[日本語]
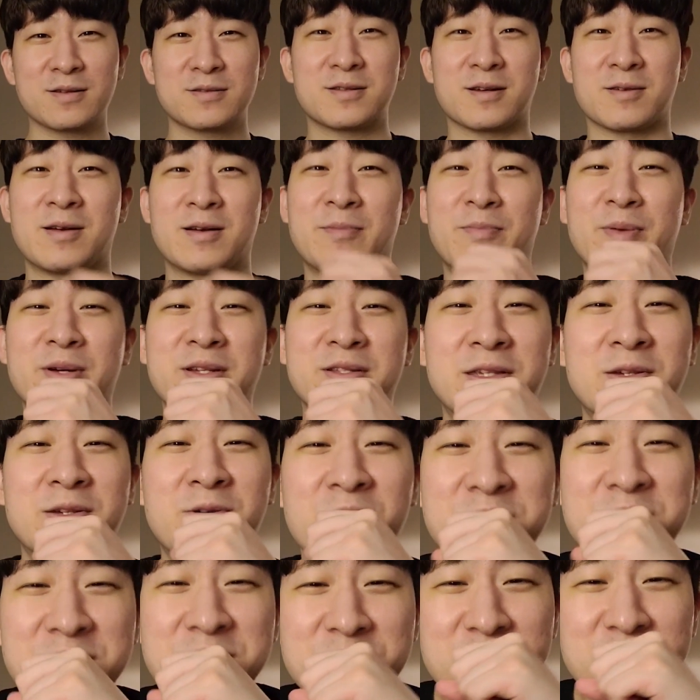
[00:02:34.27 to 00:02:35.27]
からやっぱり日
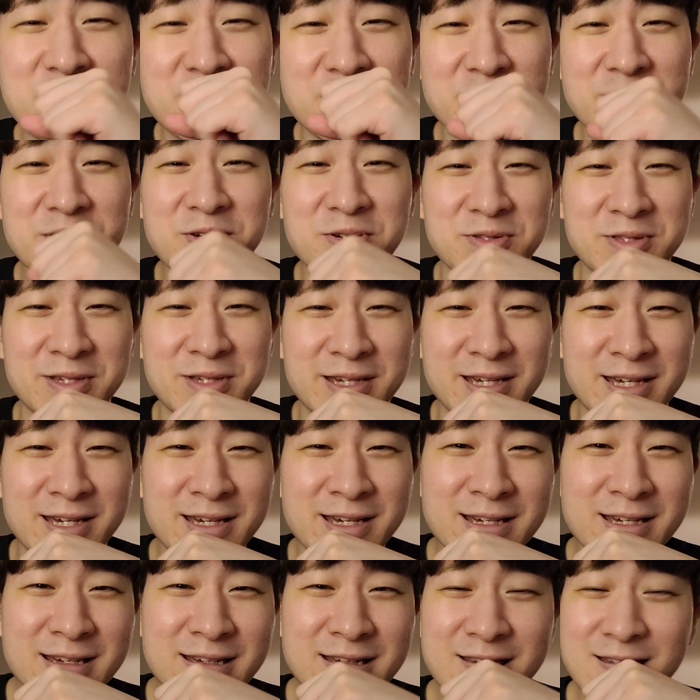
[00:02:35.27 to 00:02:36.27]
本住むといいよね。
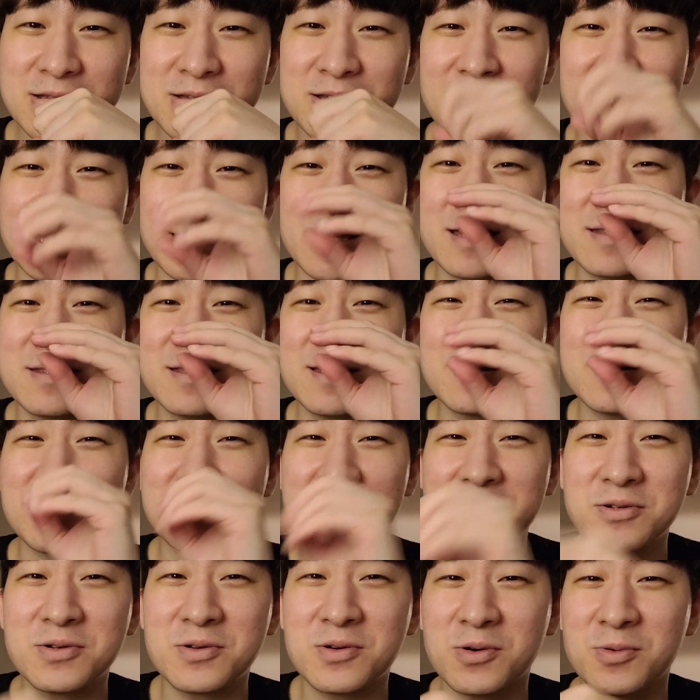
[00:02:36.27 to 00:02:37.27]
そんな天然
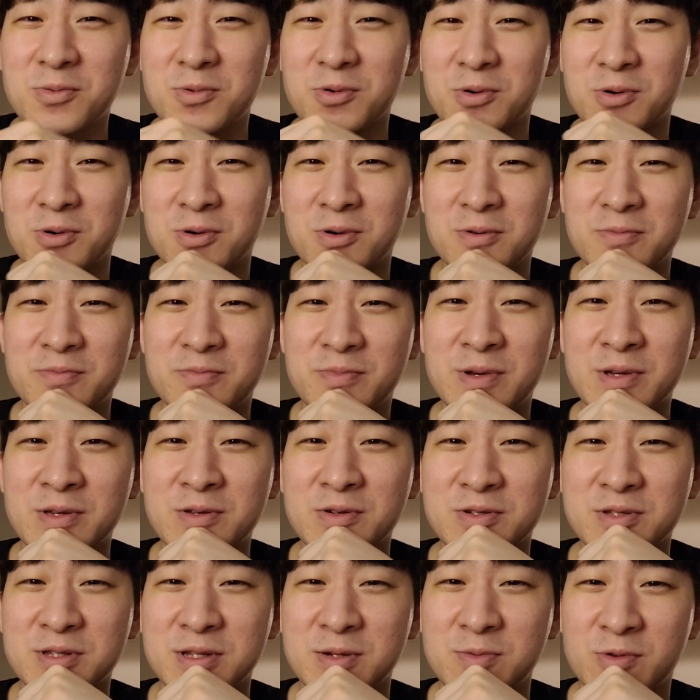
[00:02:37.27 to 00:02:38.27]
な日本語も勉
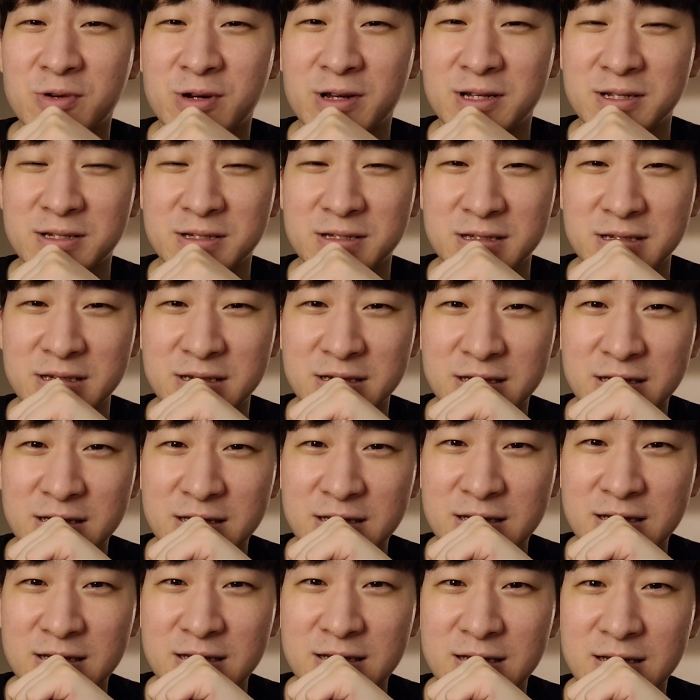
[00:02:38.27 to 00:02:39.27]
強してもらえるし。
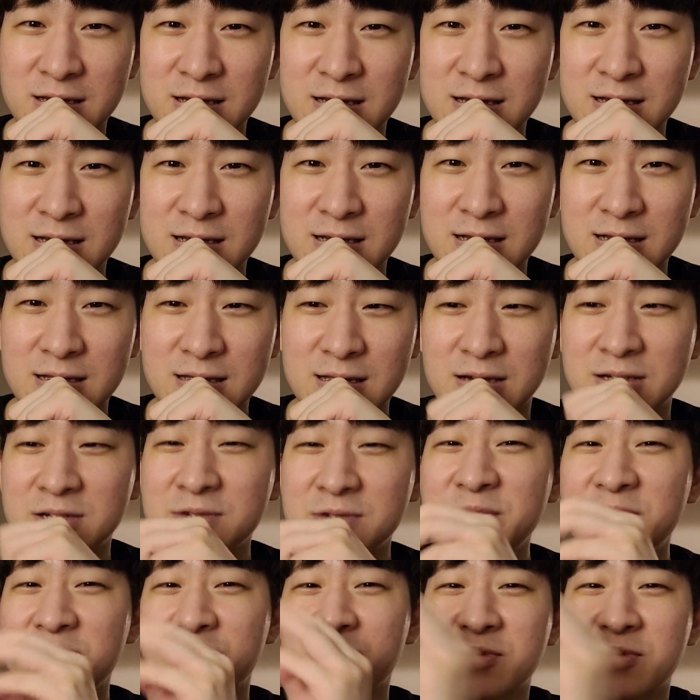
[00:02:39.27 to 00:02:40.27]
だから
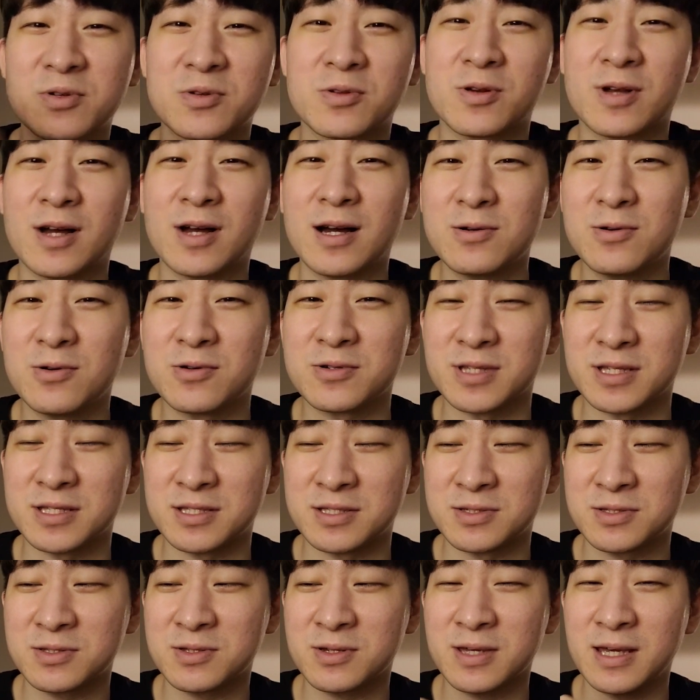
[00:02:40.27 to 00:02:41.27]
海の向こうの韓国で
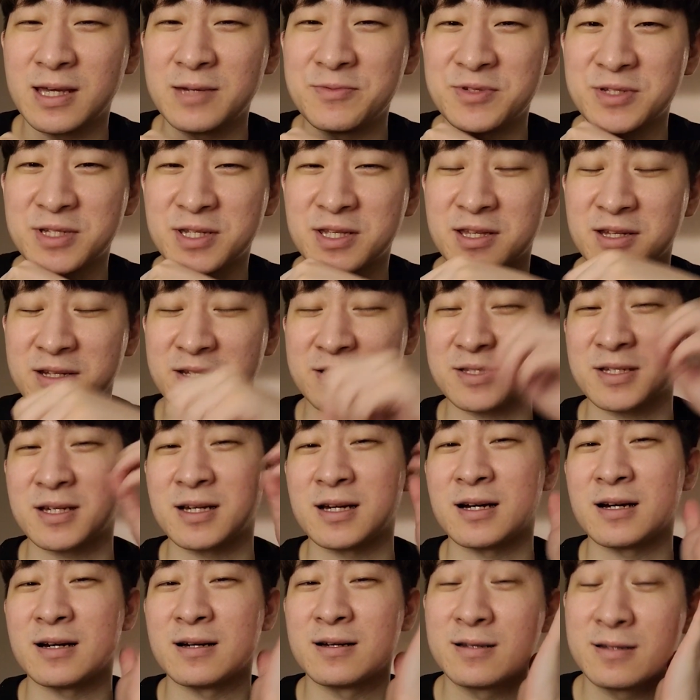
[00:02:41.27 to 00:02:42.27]
ずっとゲームしてたら
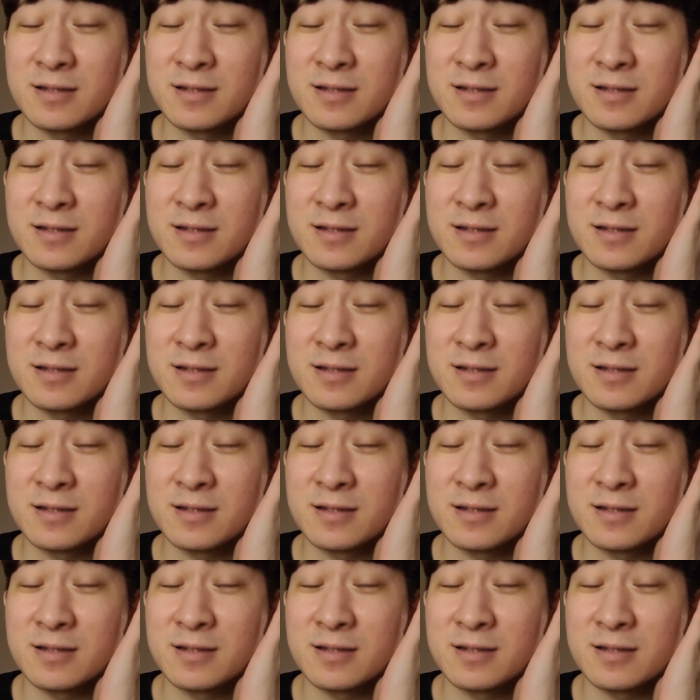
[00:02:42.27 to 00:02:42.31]
さ、